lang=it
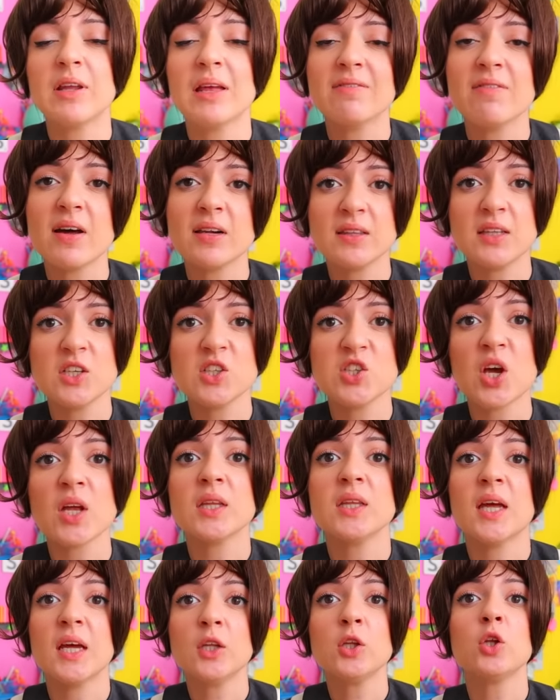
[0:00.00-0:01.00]
di averti
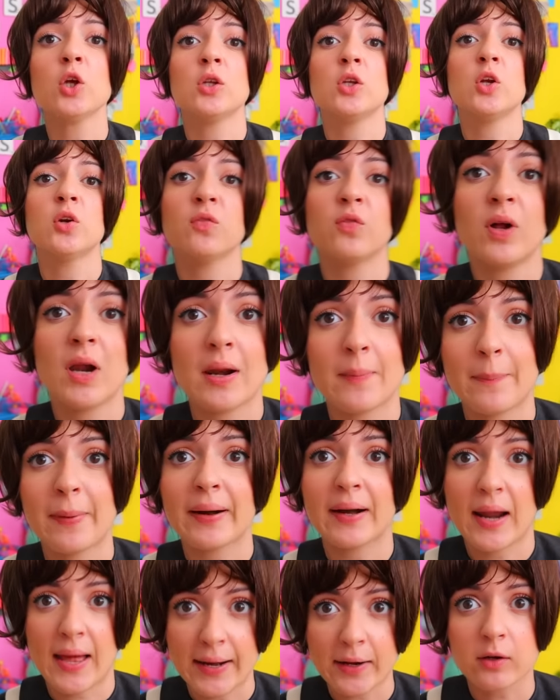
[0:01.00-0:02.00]
già detto di non voler
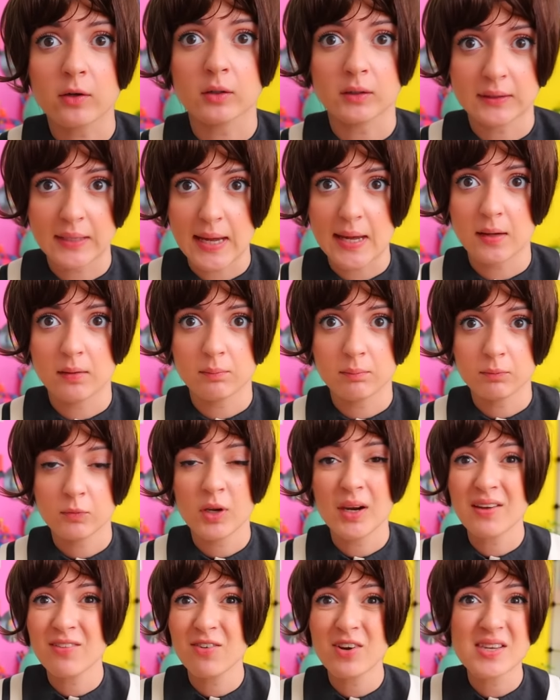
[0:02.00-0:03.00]
parlare con te
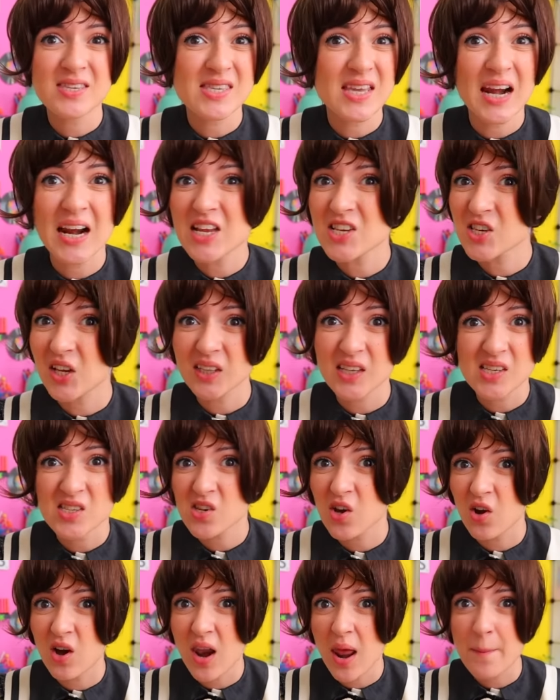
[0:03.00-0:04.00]
Volevo essere lasciata
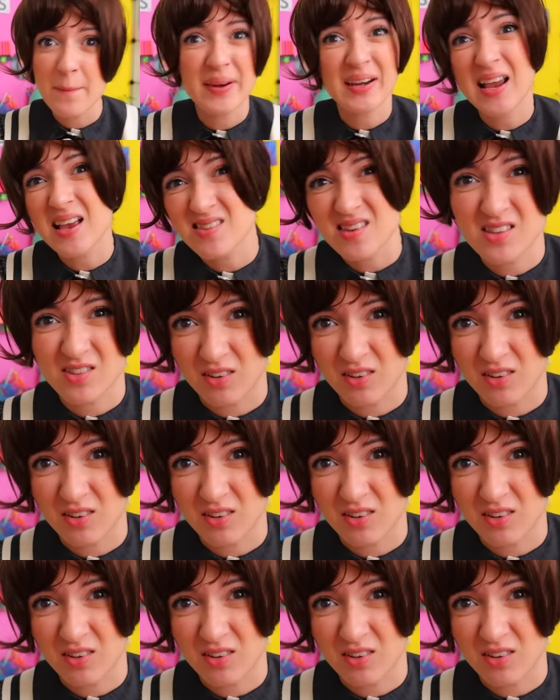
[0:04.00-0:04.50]
sola, perché sei